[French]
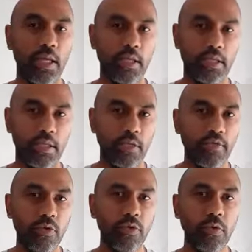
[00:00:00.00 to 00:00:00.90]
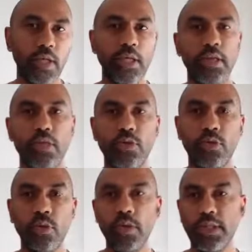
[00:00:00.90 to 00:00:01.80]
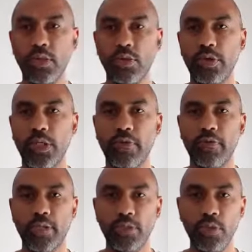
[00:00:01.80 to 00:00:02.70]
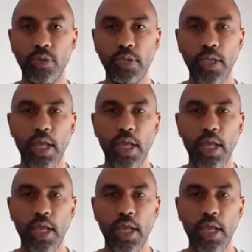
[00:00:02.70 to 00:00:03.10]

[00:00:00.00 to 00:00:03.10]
c'est d'évoluer sur le réseau social Facebook